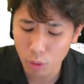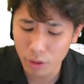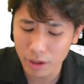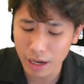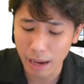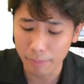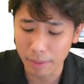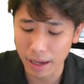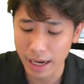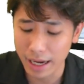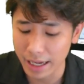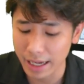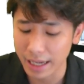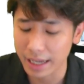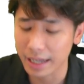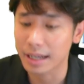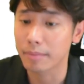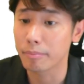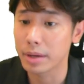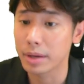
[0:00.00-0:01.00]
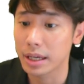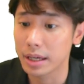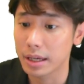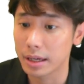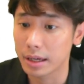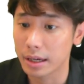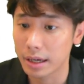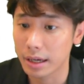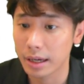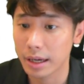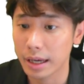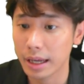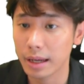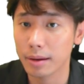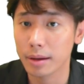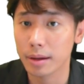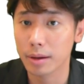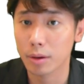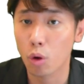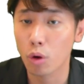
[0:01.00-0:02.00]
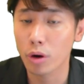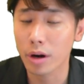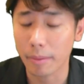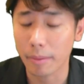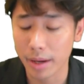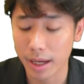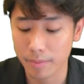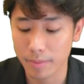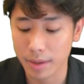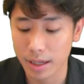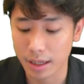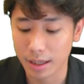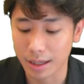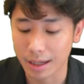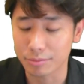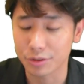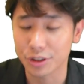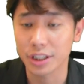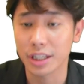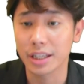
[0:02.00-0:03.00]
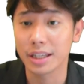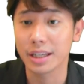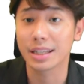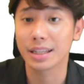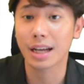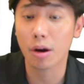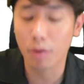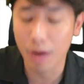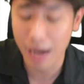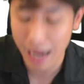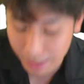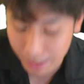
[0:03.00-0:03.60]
บอกว่าถ้าคู่ดับอะ A กับ B A คู่ดับ A B กับ C D